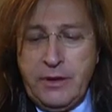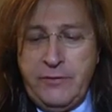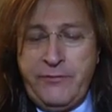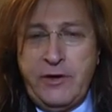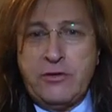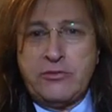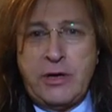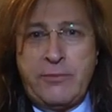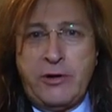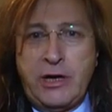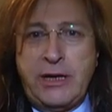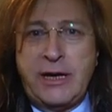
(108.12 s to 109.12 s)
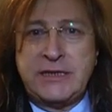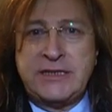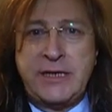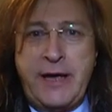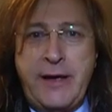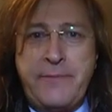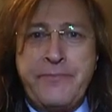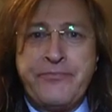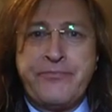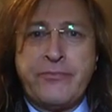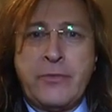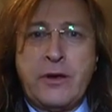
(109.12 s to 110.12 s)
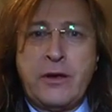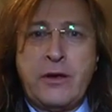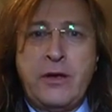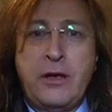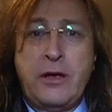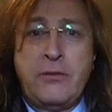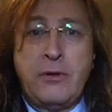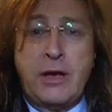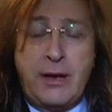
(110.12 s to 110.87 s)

vino con una buona energia, eh,